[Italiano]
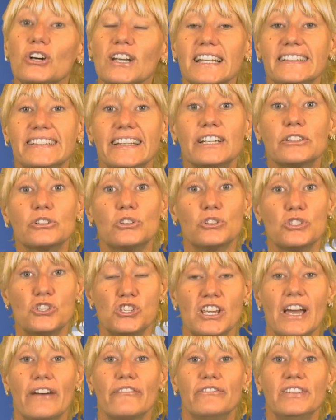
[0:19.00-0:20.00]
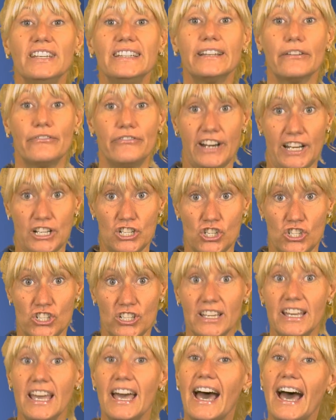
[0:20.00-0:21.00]
Con la tecnologia Vita
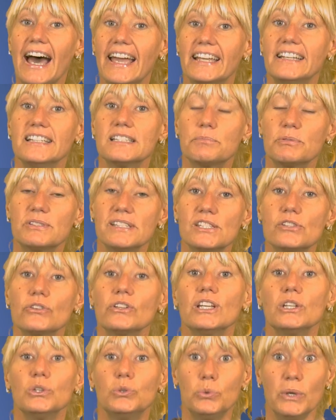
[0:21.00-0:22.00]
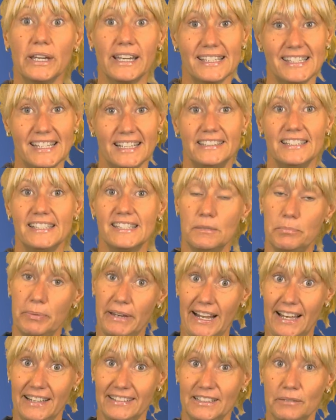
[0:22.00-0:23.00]
Fresh hai a disposizione due cassetti
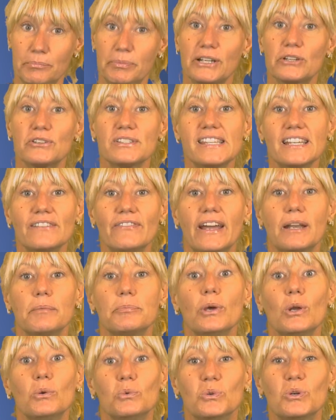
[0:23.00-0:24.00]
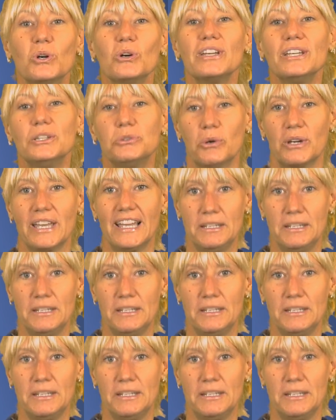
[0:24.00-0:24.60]
separati per conservare più a lungo i tuoi